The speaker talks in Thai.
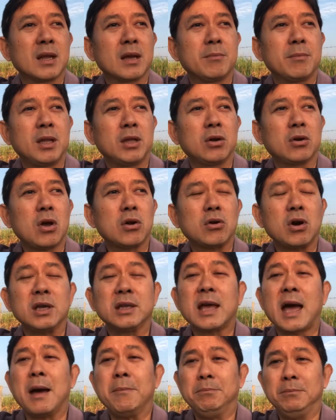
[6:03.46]
มันต้องค่อย
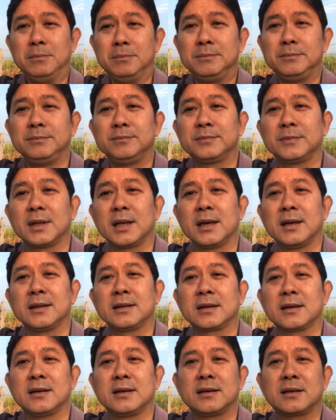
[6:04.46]
ๆทำนะ
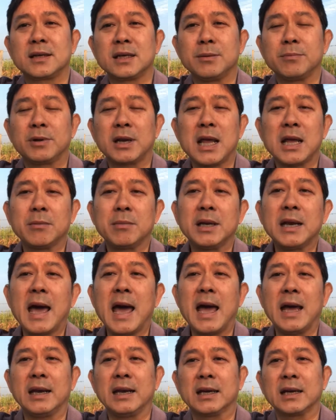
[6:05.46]
รีบเร่งไม่
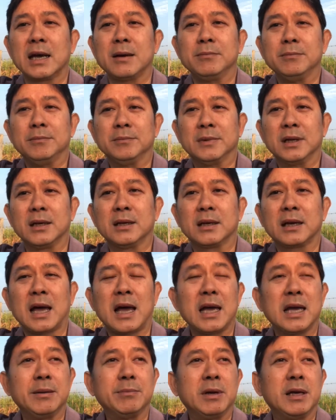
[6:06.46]
ได้นะครับนะใคร
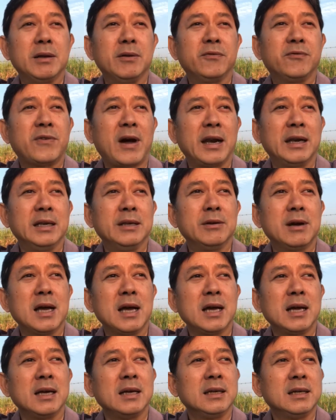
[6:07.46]
ไปฝันว่า
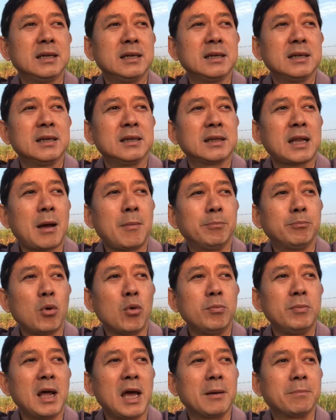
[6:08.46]
ทำ
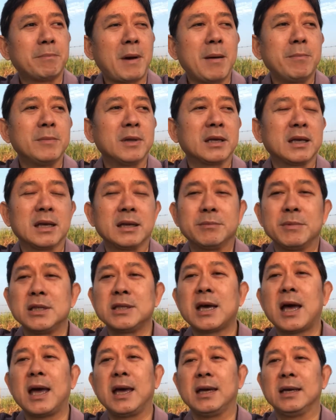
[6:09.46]
ปุ๊บได้ปั๊บอย่างเงี้ยไม่
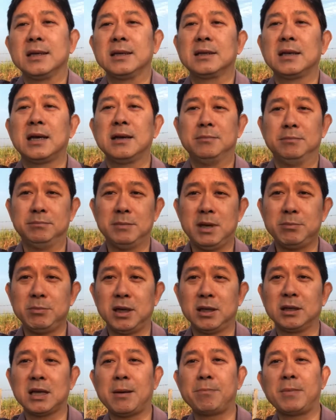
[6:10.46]
ใช่ไม่เหมื
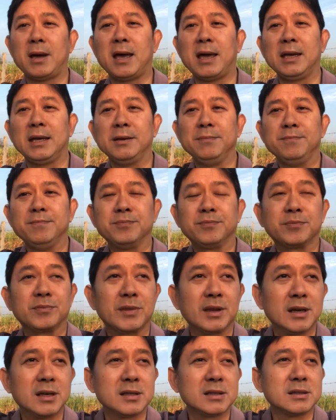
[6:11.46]
อนกับไป
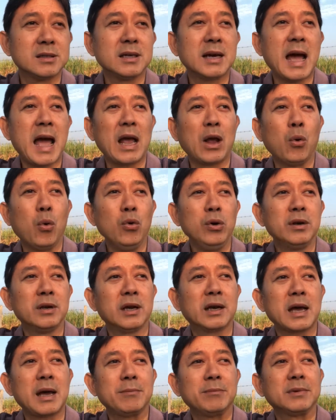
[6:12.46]
ซื้อขายหุ้น
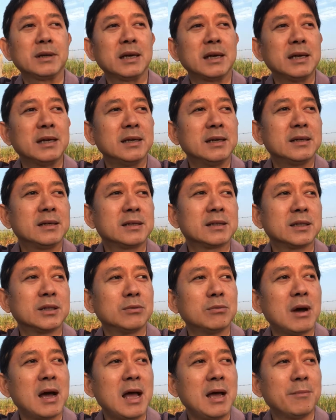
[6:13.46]
นะครับนะหรือ
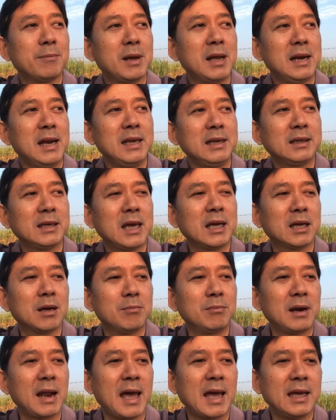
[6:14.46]
ว่าไปเล่นเก่ง
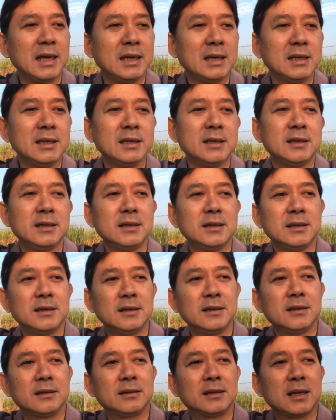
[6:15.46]
กำไร
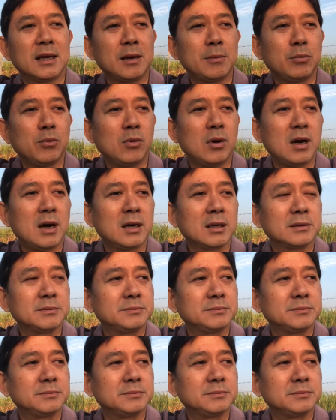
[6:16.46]
นะพวก